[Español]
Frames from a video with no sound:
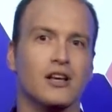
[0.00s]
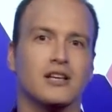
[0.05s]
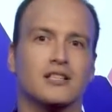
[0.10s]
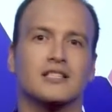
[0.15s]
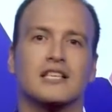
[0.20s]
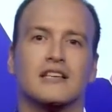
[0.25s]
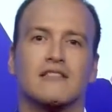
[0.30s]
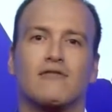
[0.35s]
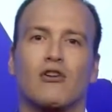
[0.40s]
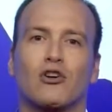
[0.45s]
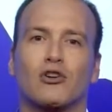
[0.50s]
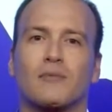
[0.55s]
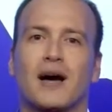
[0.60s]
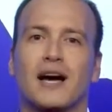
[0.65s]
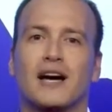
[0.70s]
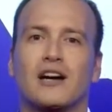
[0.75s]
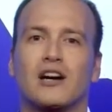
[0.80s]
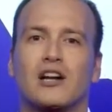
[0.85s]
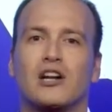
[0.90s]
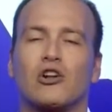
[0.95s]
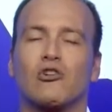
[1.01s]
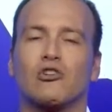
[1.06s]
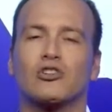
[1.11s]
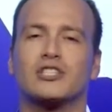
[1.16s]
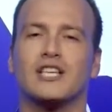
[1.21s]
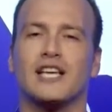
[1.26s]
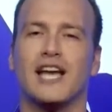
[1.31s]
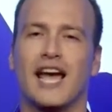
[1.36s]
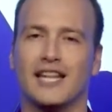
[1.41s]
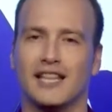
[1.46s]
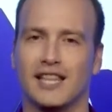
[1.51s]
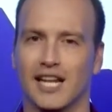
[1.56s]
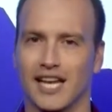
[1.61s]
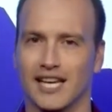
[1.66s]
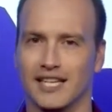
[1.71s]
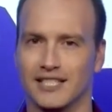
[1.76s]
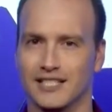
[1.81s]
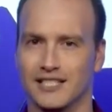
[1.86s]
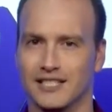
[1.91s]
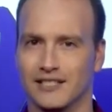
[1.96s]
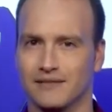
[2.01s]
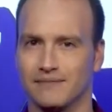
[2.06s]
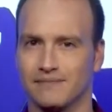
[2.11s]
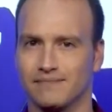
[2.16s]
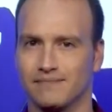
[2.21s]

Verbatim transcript: se forman los éteres.